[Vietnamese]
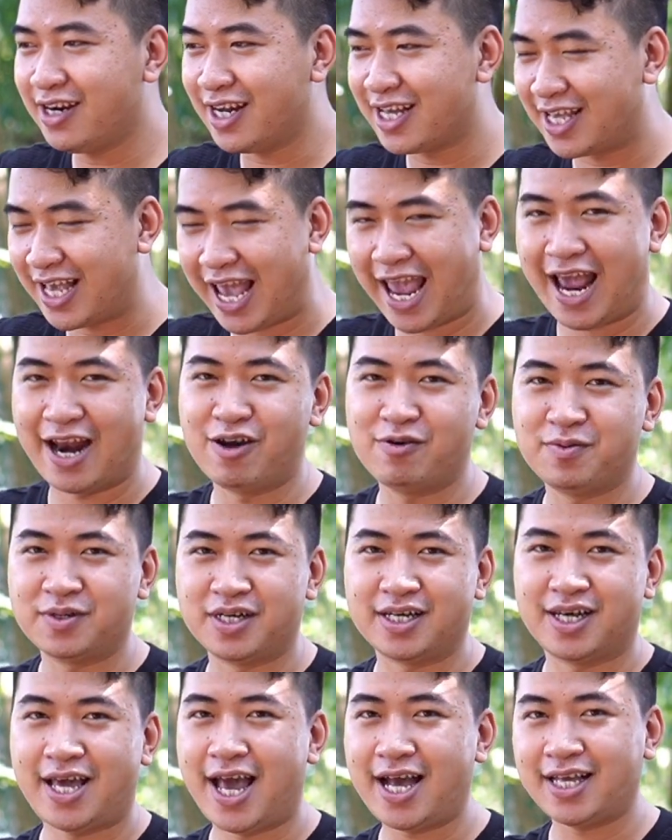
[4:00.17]
rất là nhẹ luôn
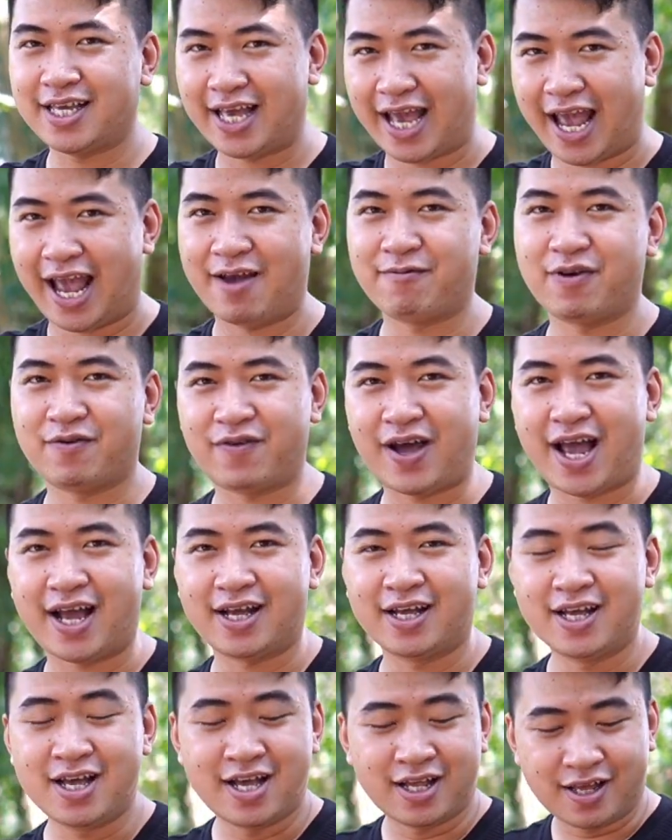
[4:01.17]
mọi người hát nhẹ và
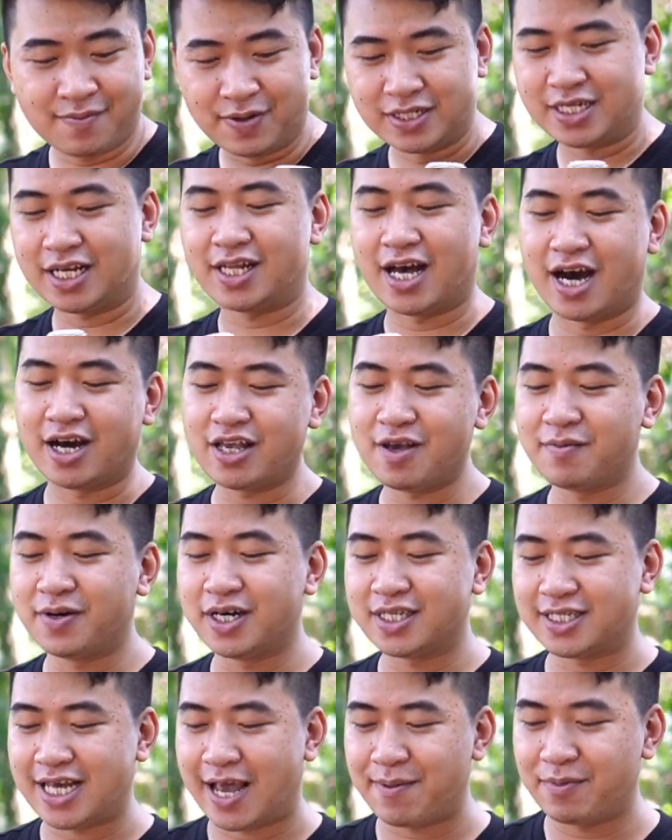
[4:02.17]
vang thì mình sẽ thử cho
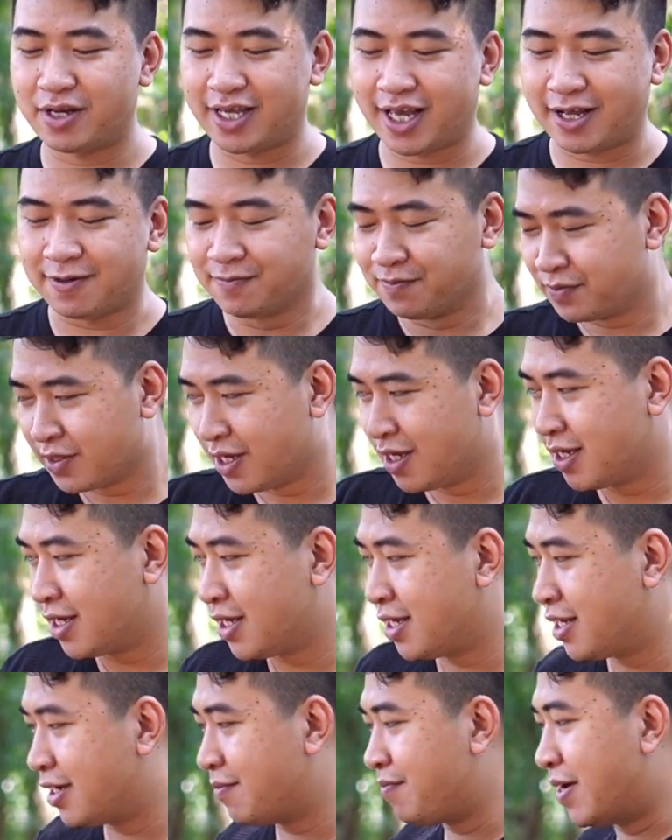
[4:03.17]
mọi người xem thử nhé
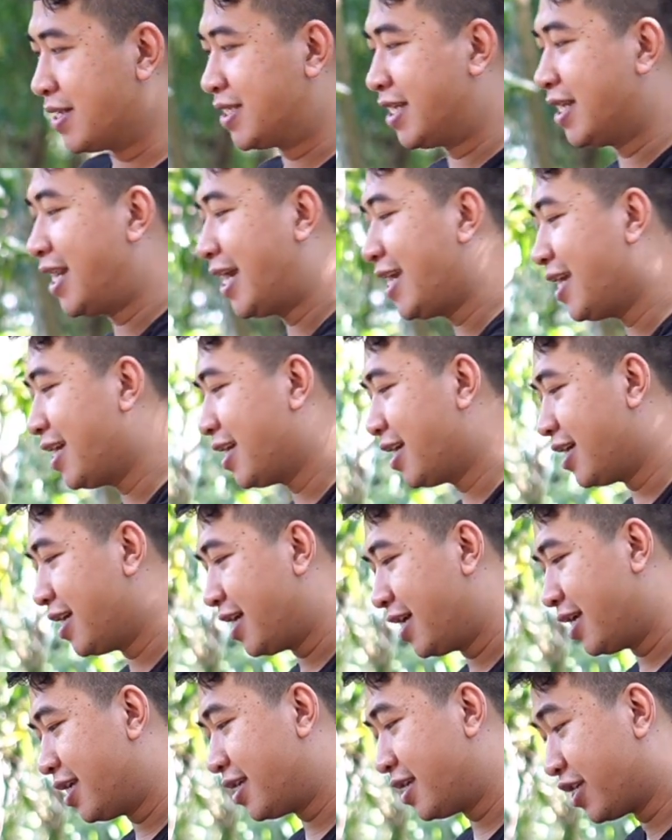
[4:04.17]
mình chỉ lấy
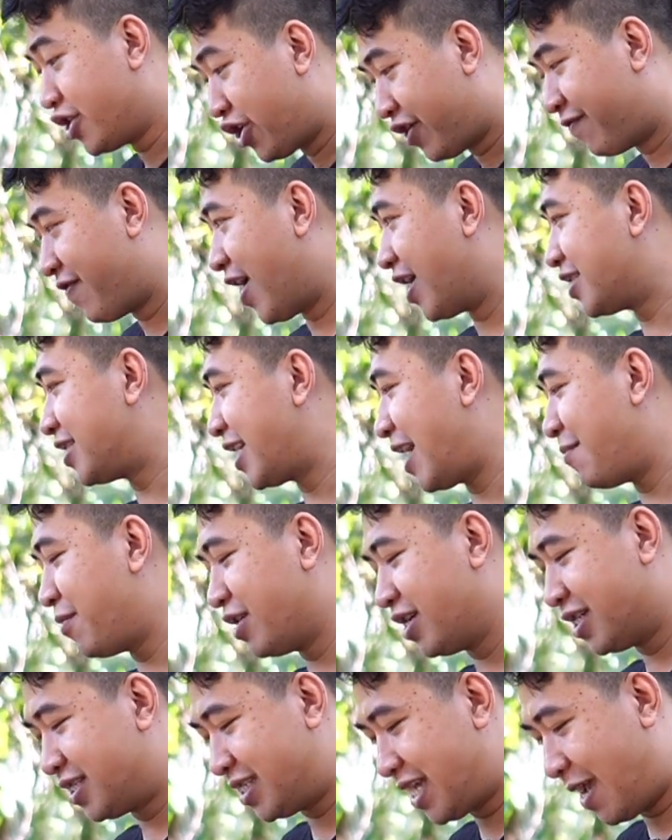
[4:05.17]
reverb xem
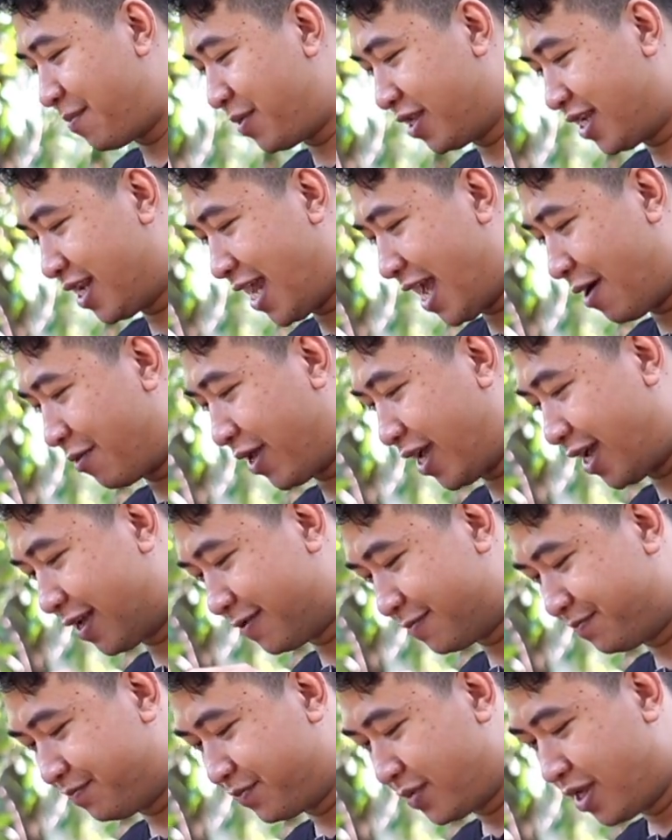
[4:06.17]
mọi người xem như thế nào nha
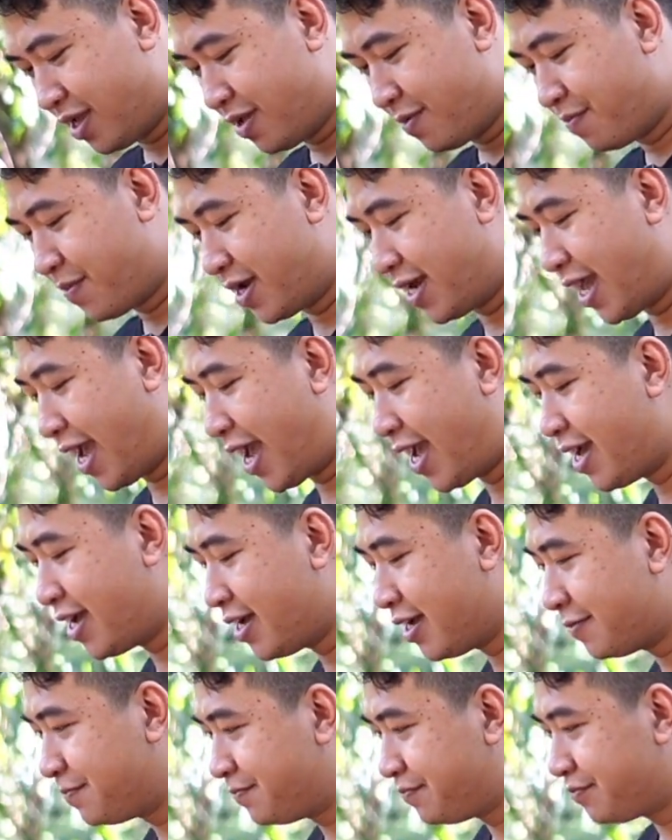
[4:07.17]
mình để
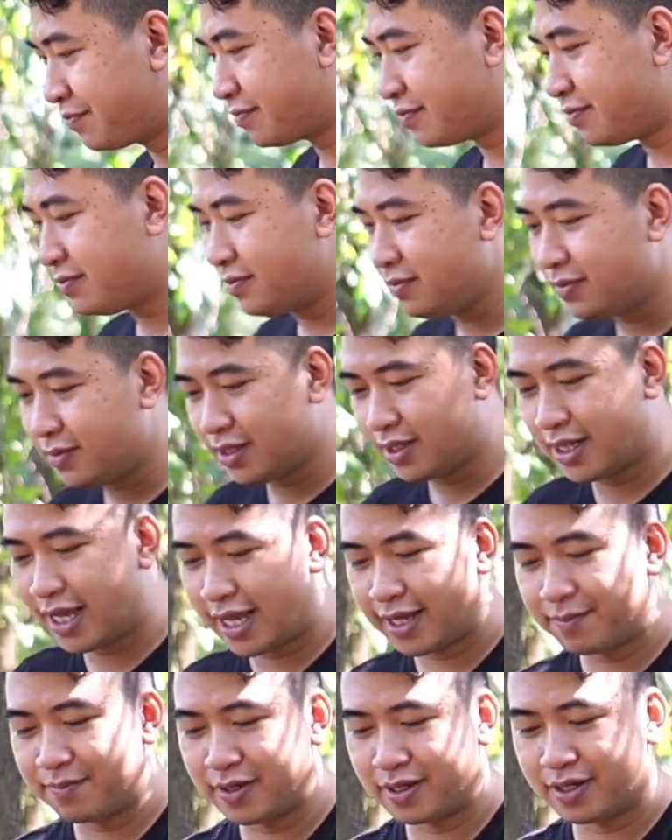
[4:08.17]

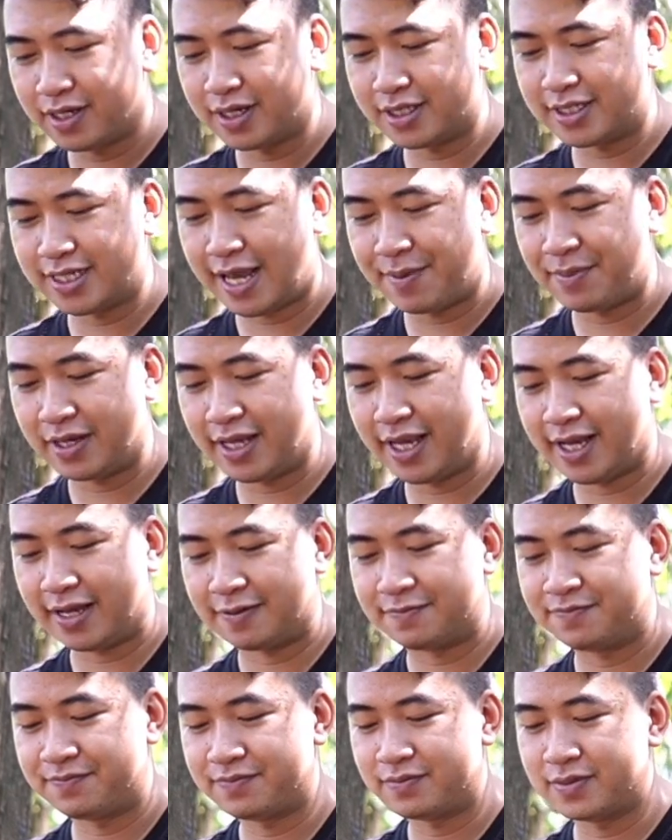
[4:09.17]
đây mọi người xem thử
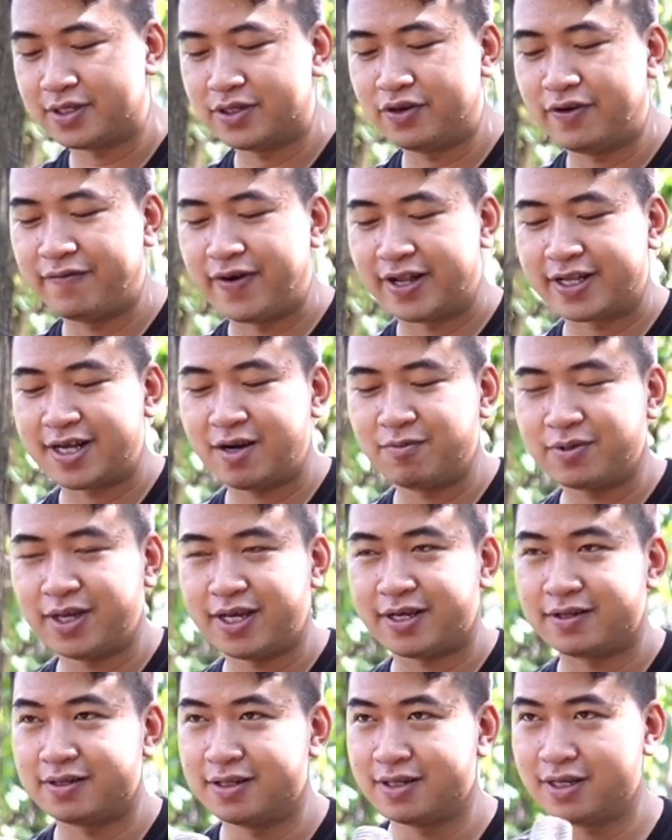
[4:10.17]
nha reverb không
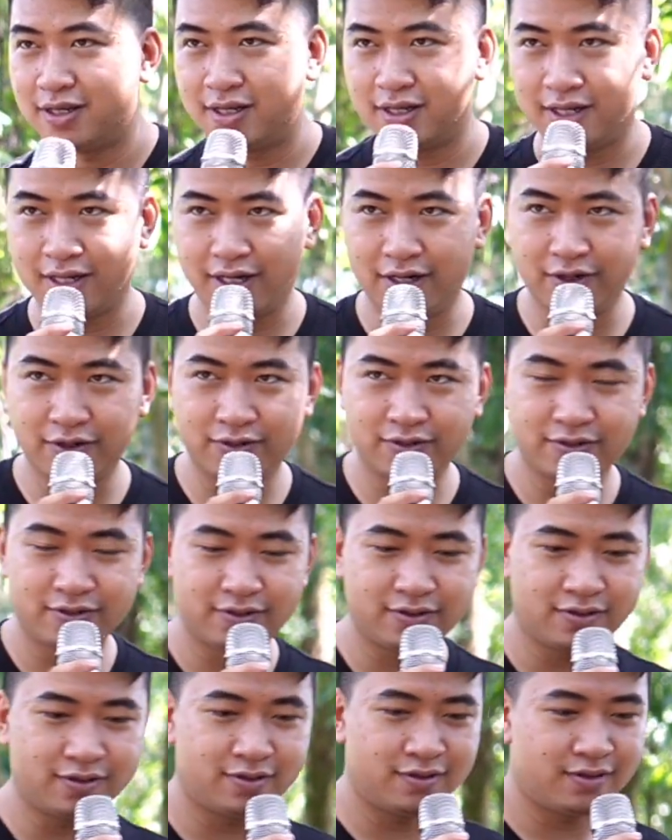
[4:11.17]
nha hello
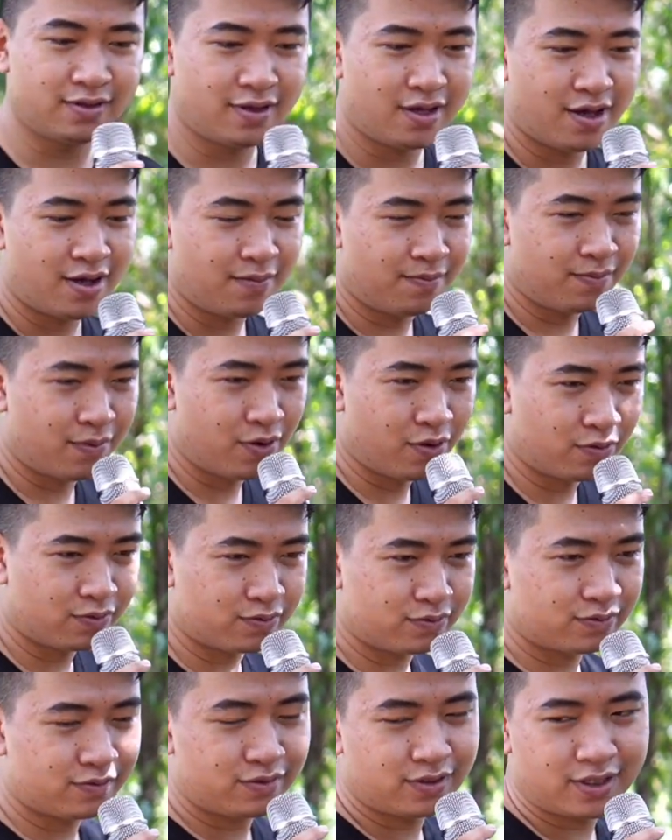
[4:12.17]

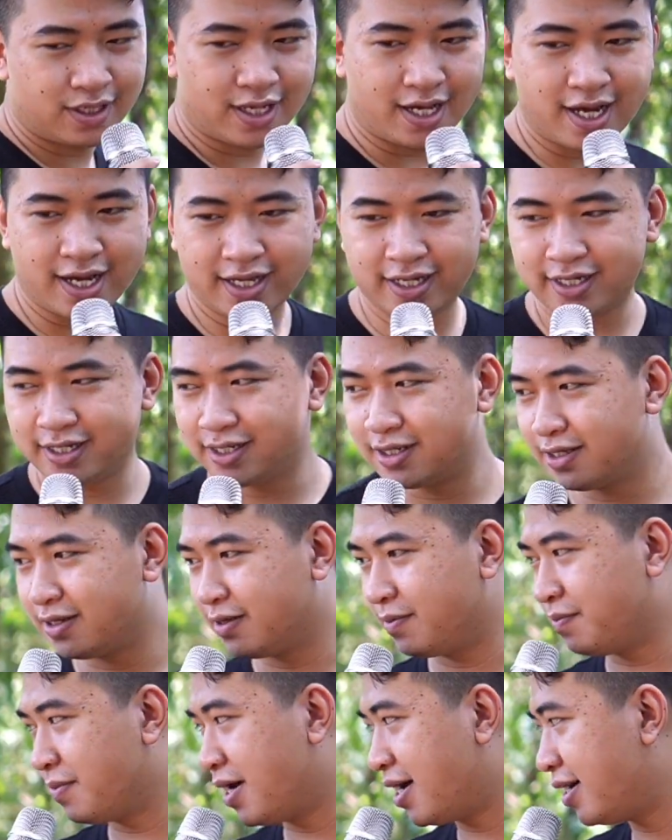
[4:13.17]
một hai
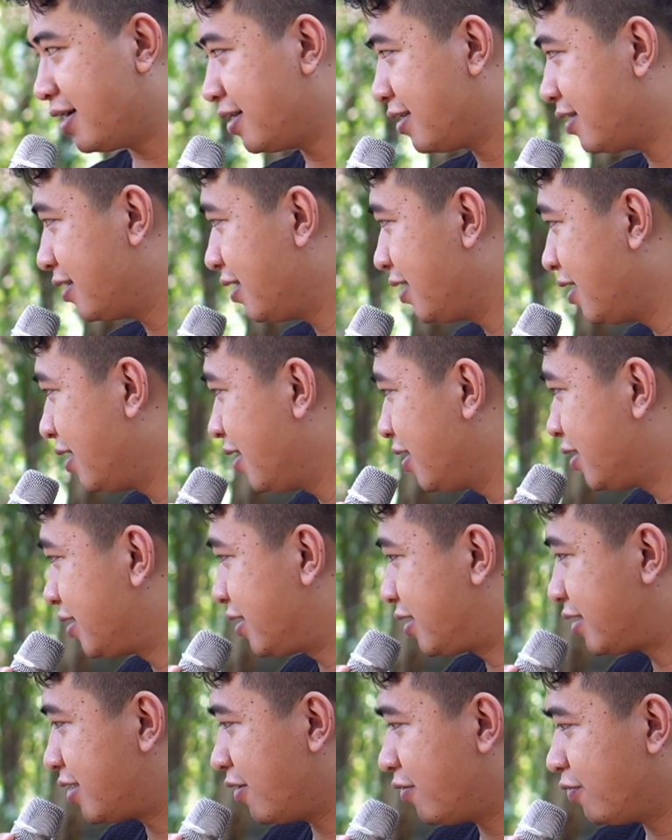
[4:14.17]
ba
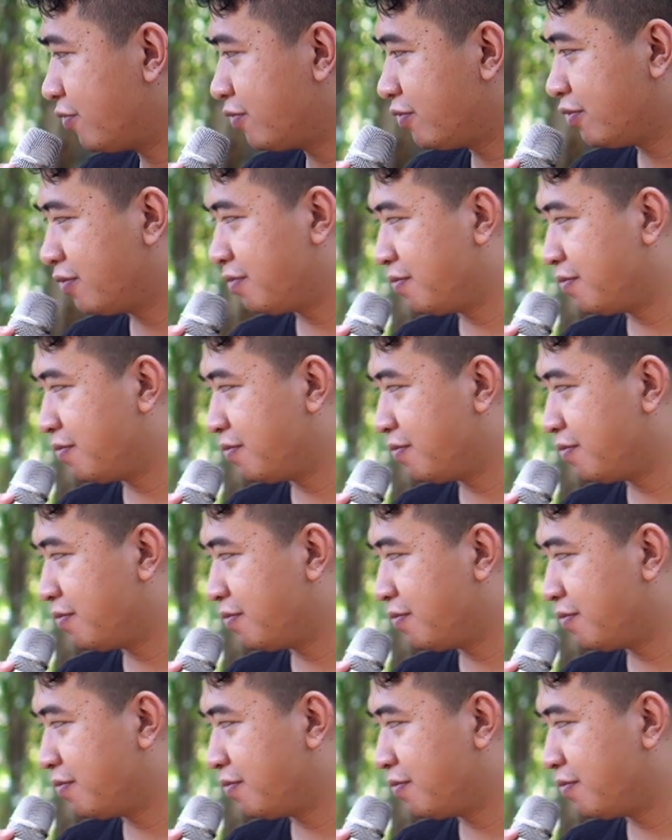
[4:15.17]
6